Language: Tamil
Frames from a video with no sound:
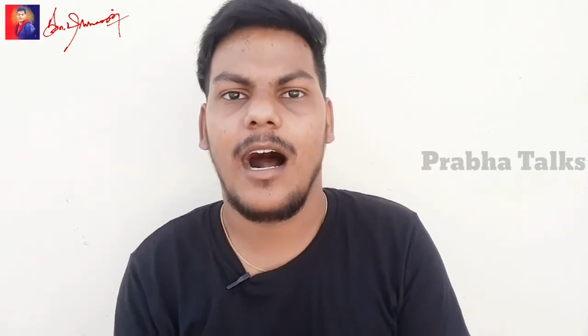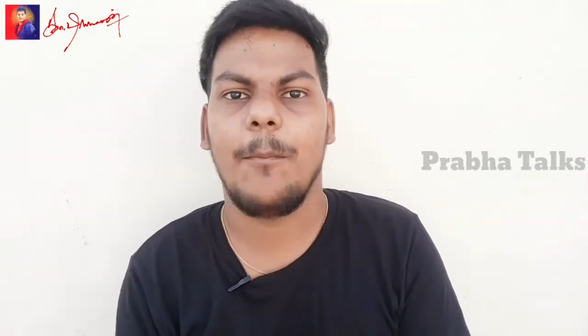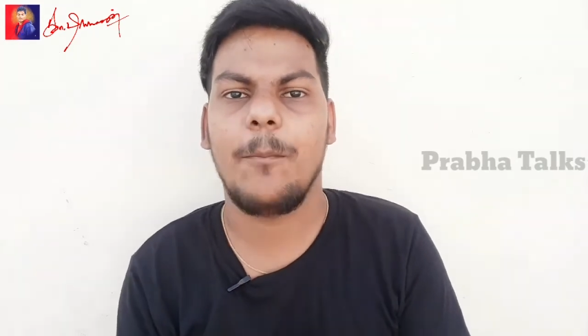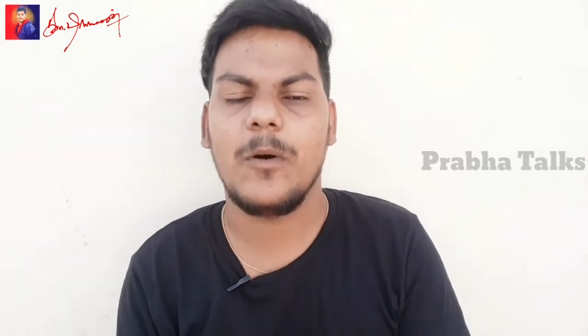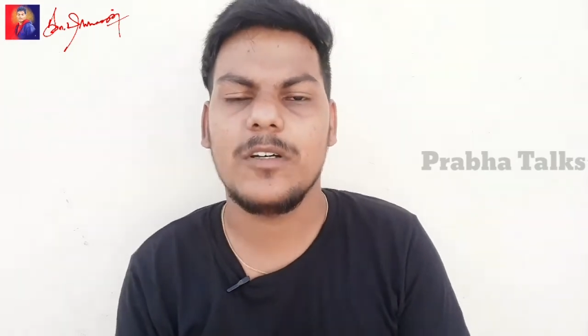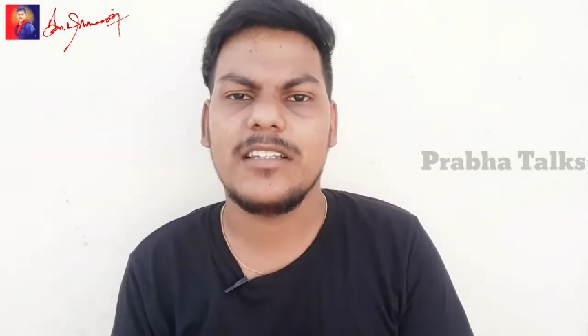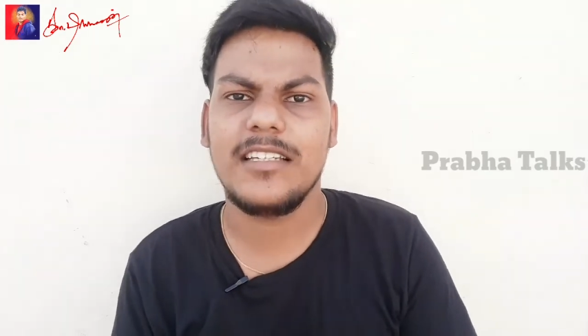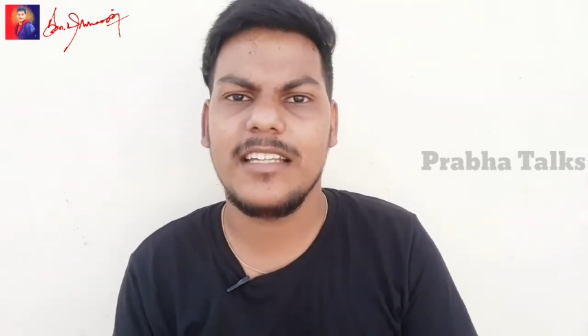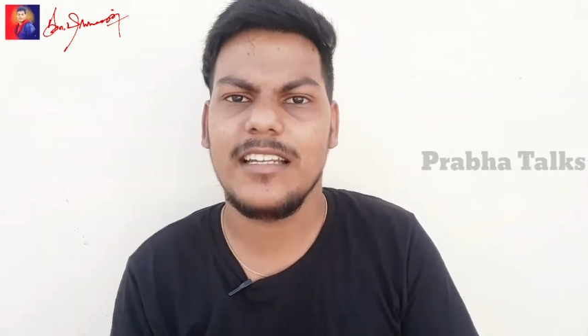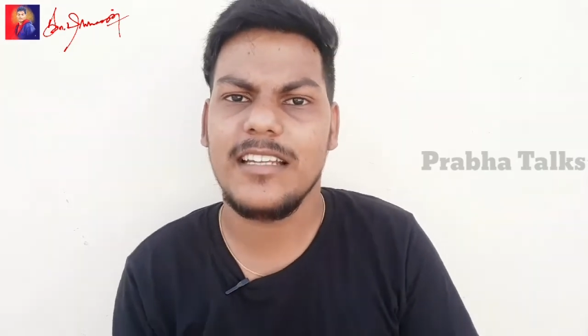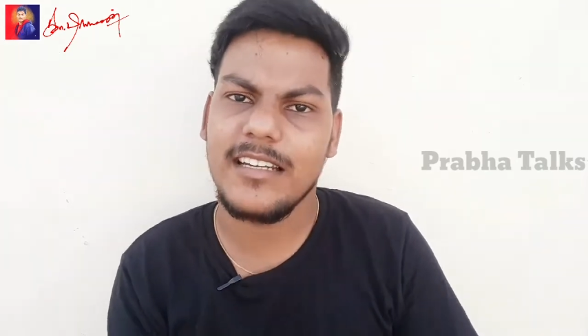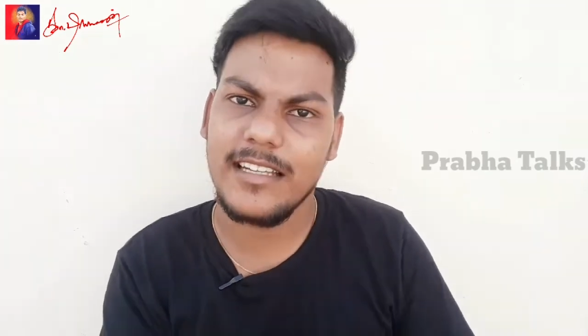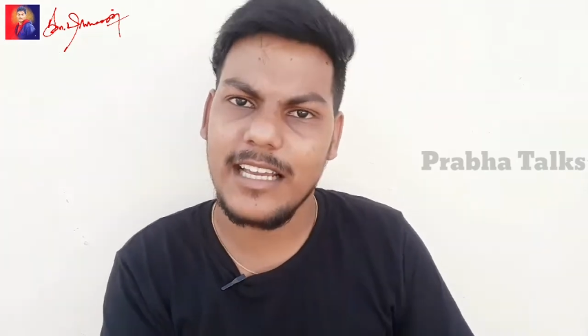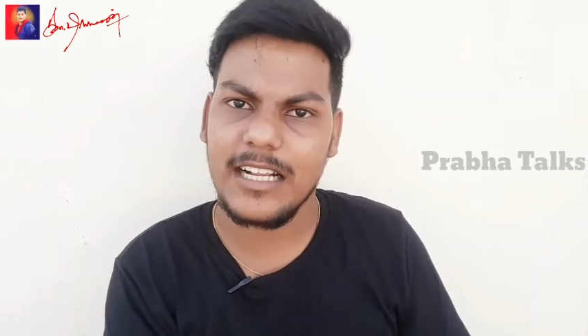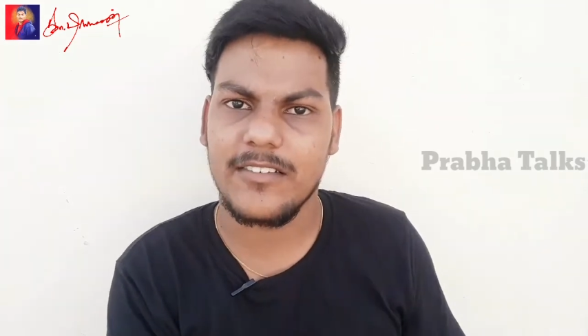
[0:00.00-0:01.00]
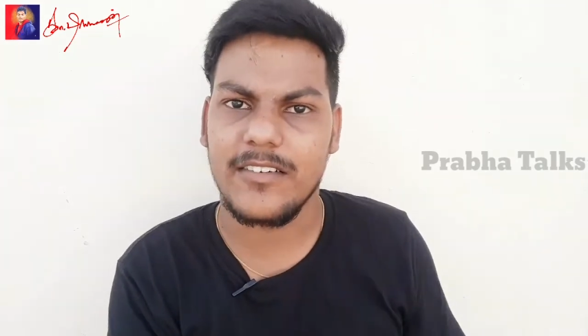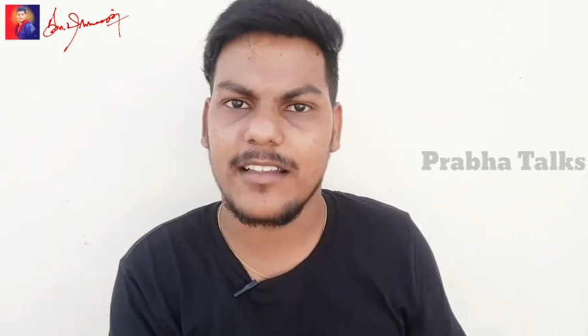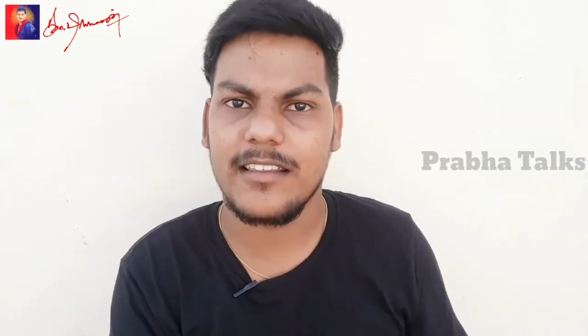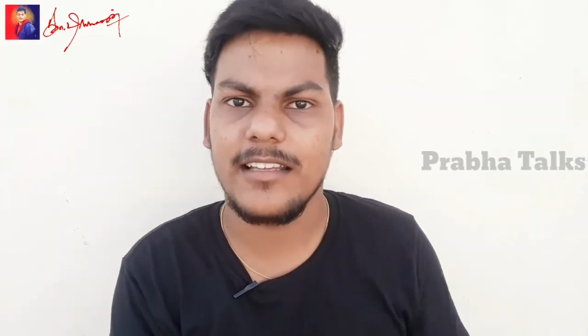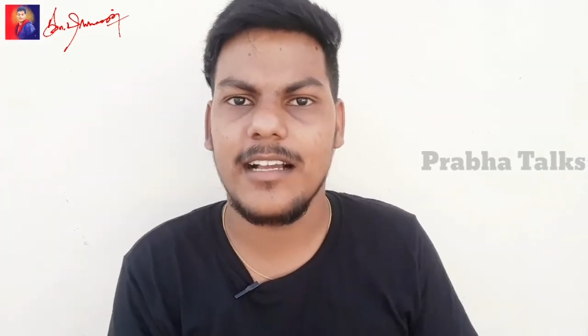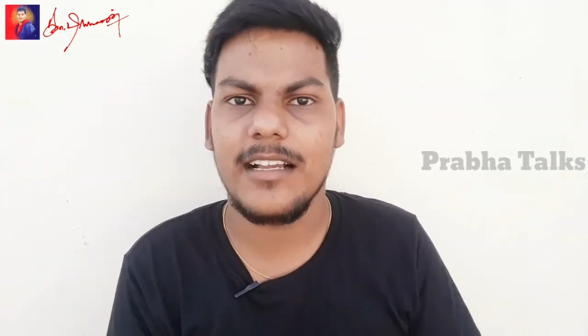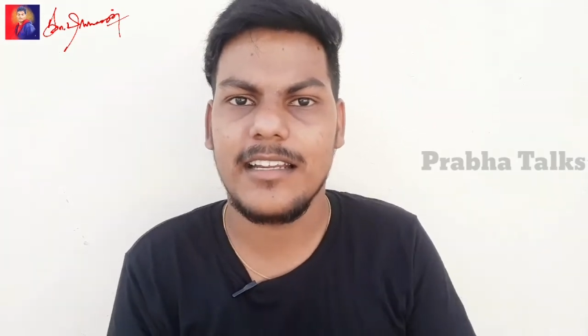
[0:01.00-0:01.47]
அப்போ வந்து திடீர்னு இந்தியாவுக்கு
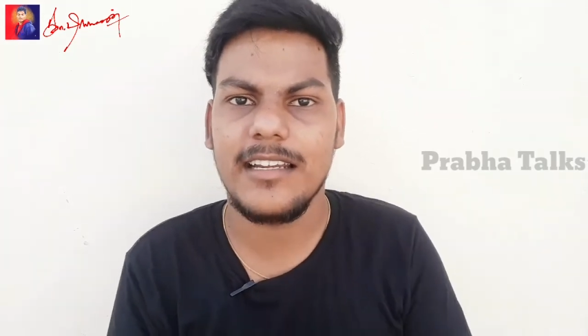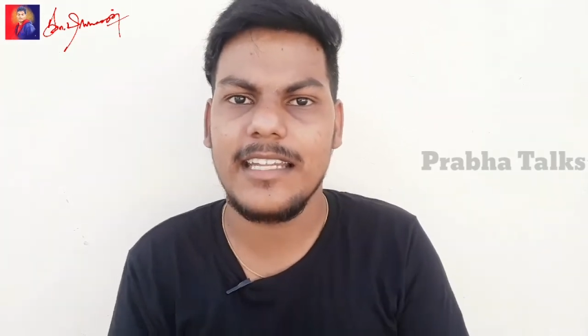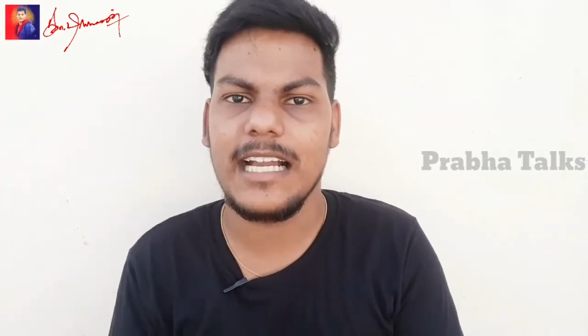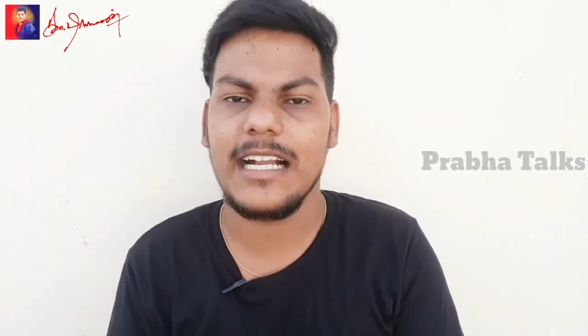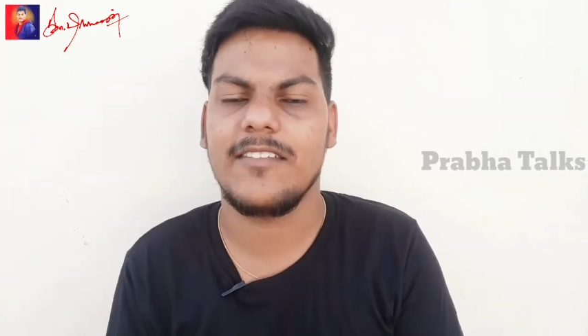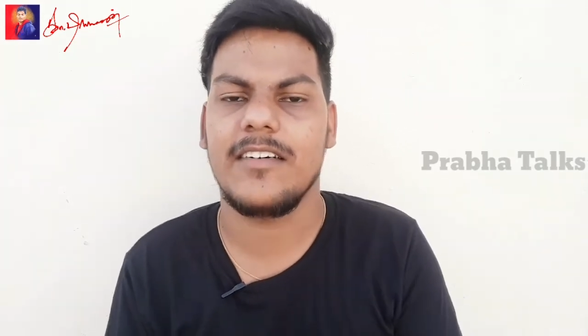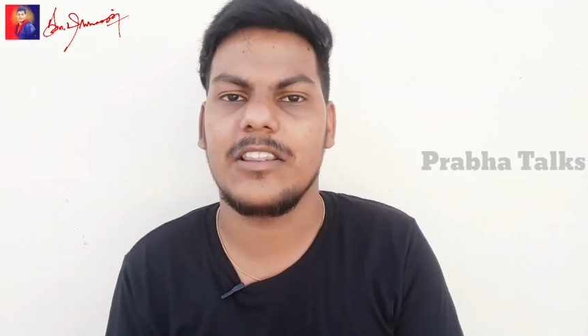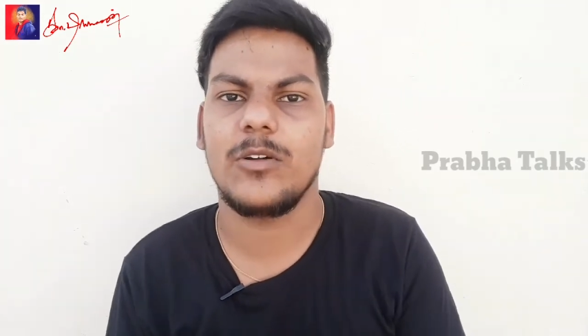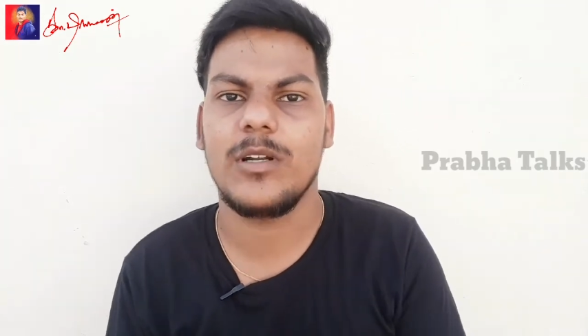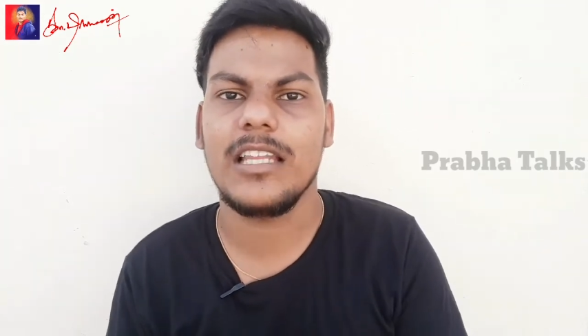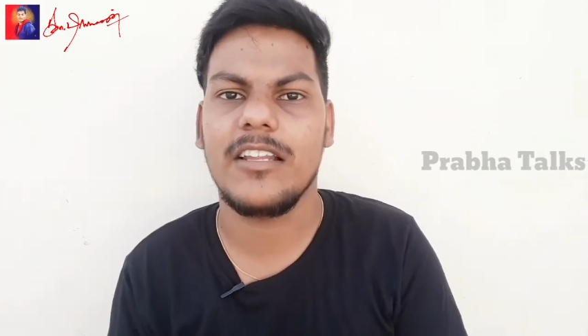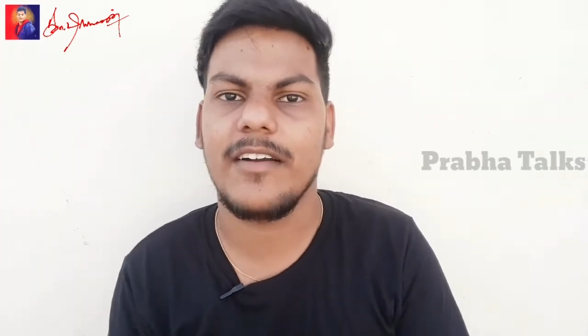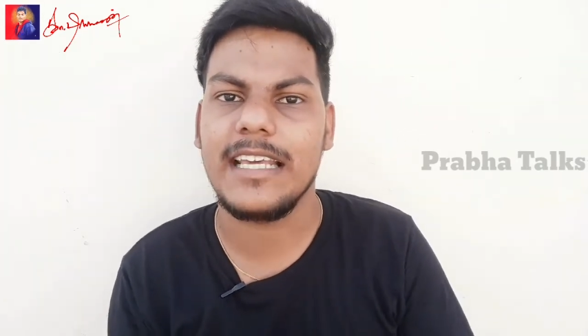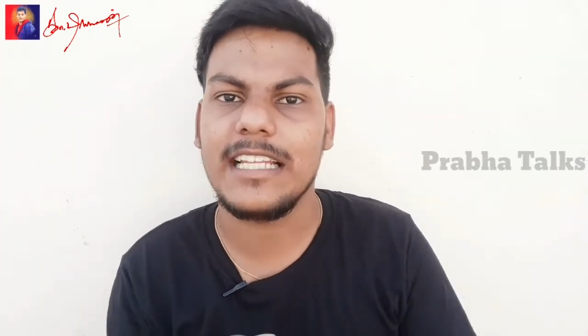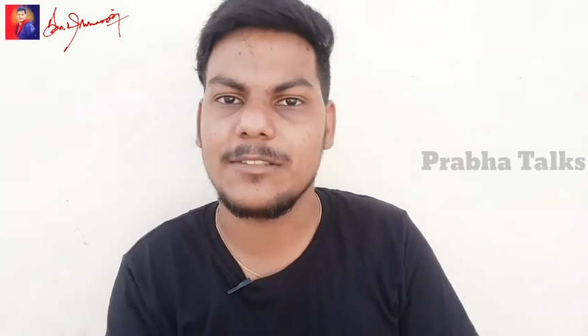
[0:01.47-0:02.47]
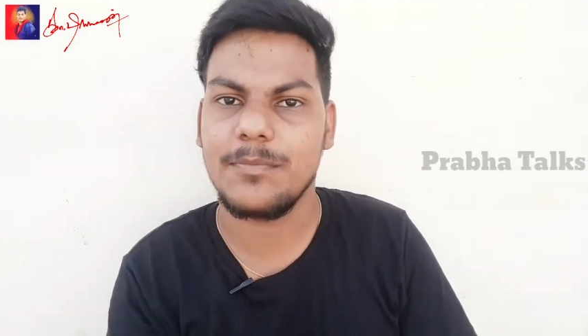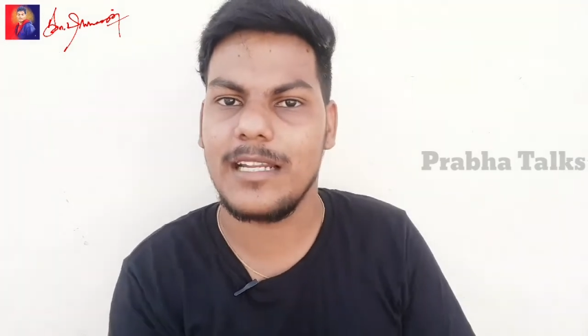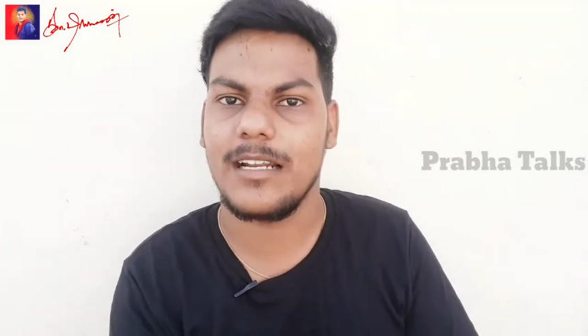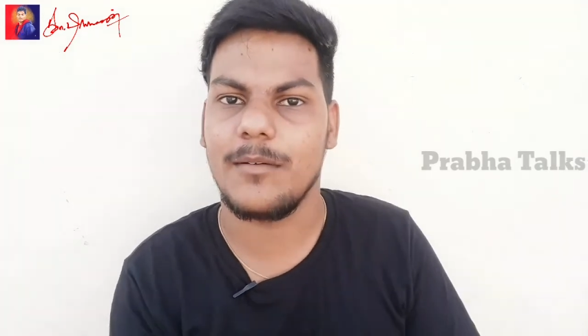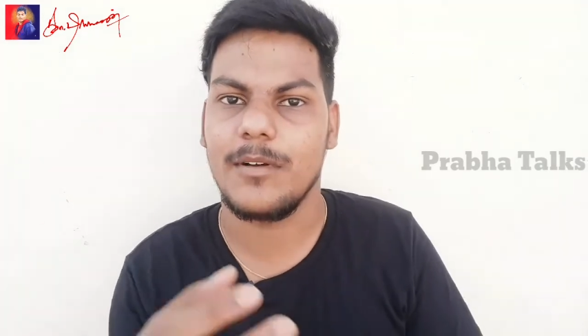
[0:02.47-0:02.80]
வருது இந்தியாவுக்கு வந்தோடனே அந்த வைரஸ் மேலே